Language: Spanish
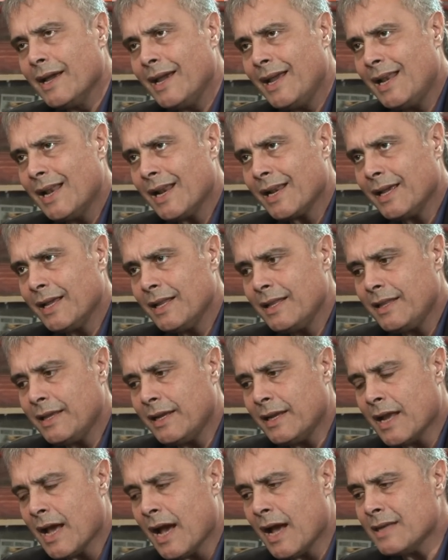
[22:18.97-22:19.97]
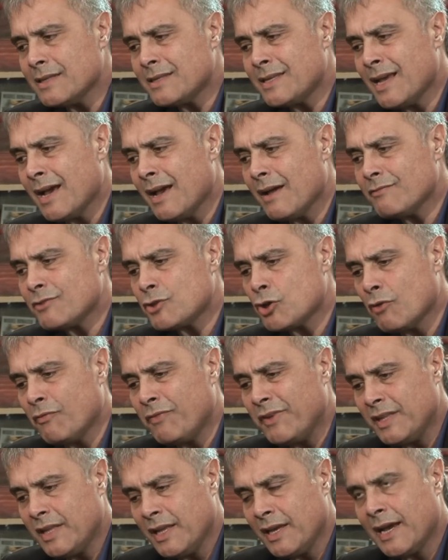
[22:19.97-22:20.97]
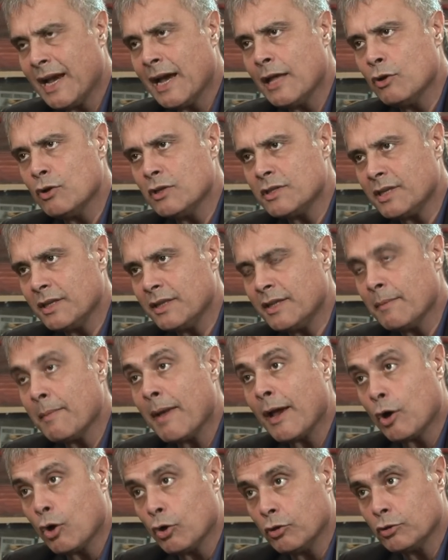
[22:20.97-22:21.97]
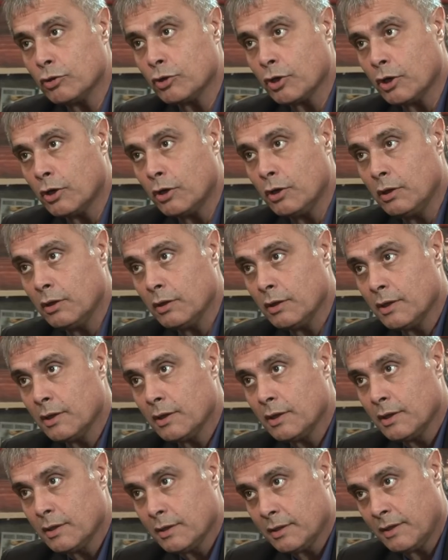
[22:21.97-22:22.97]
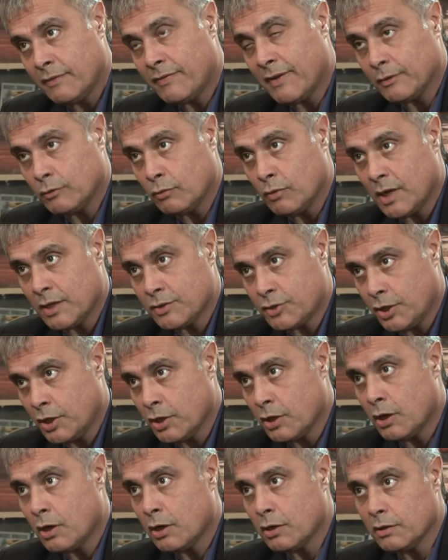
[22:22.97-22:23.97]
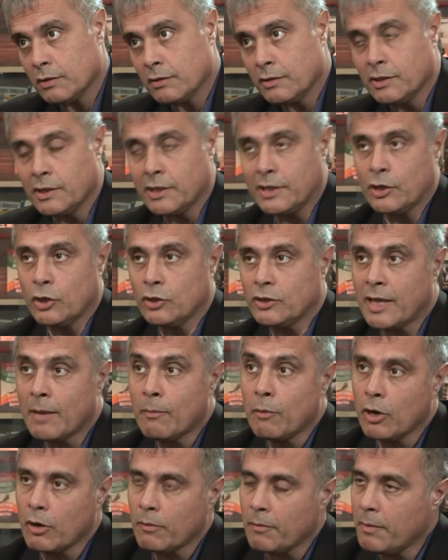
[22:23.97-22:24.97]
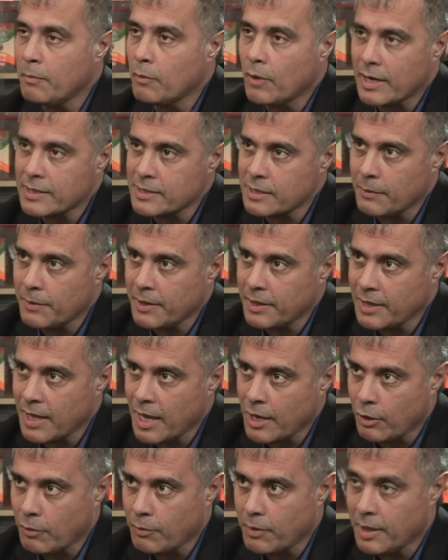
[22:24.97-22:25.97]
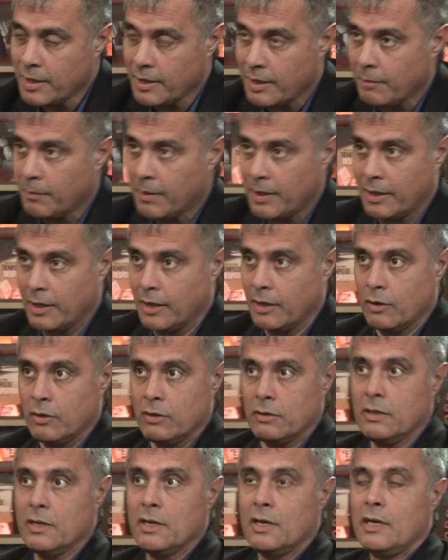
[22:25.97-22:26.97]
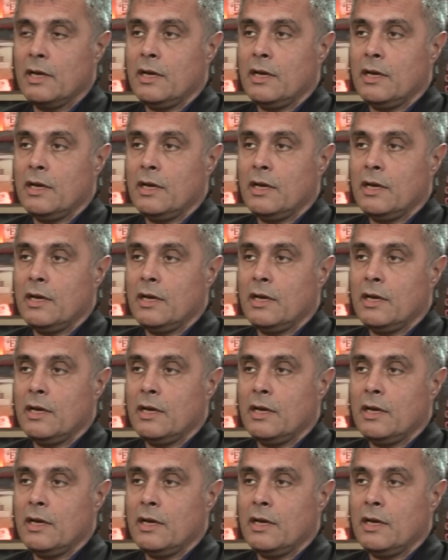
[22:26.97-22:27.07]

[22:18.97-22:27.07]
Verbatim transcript: En la Argentina se ha sofisticado el sistema de control de facturación, no estamos lo mismo que hace 20 años, evidentemente, ¿no?